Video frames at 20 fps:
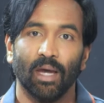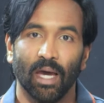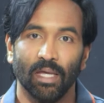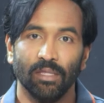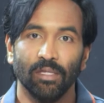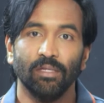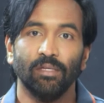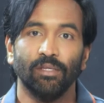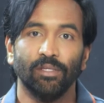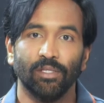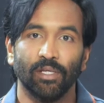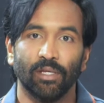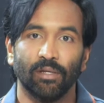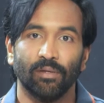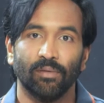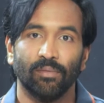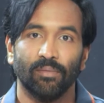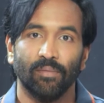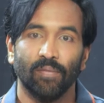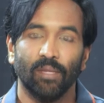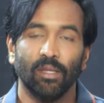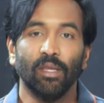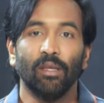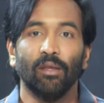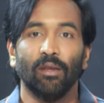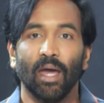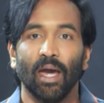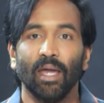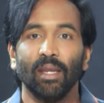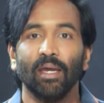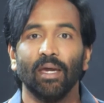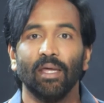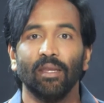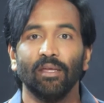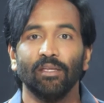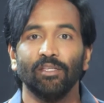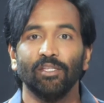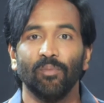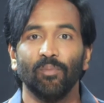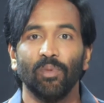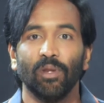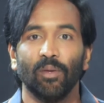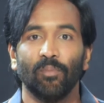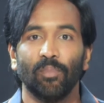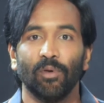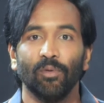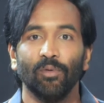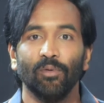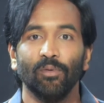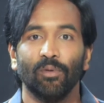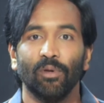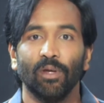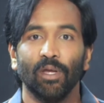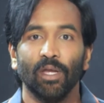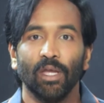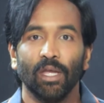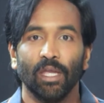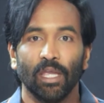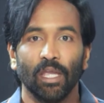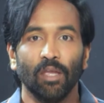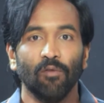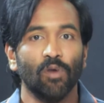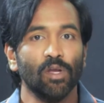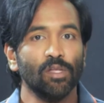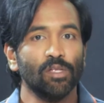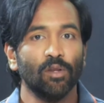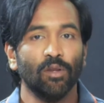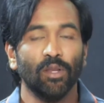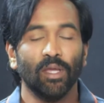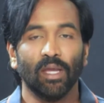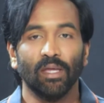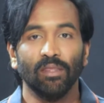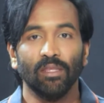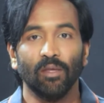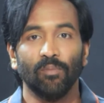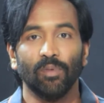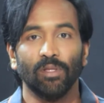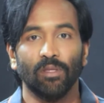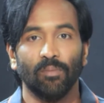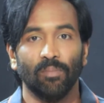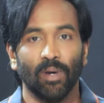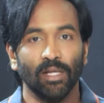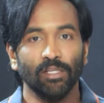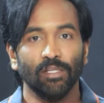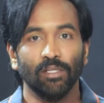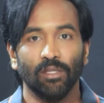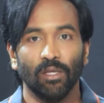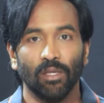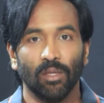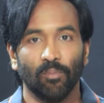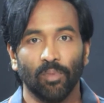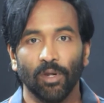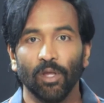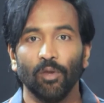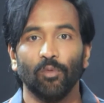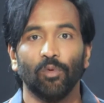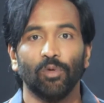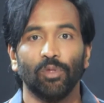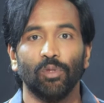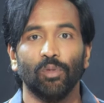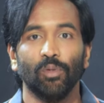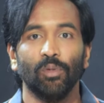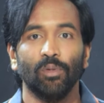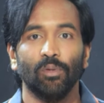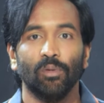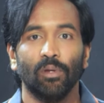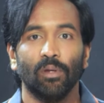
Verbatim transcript: ఆదేశించారు నేను నాన్నగారికి చెప్పినప్పుడు ఈ వయసులో నీకు అంత పెద్ద బాధ్యత ఇప్పుడే వద్దు